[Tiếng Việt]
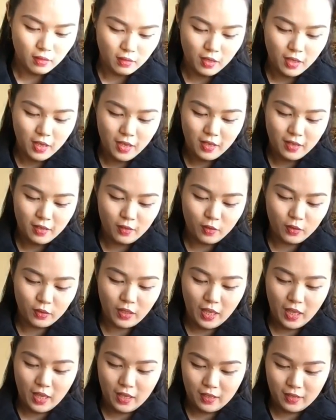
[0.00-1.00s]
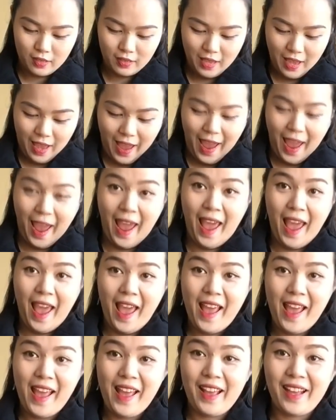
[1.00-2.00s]
Ý có tiền
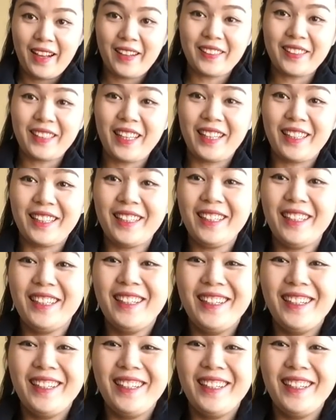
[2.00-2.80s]
có tiền đó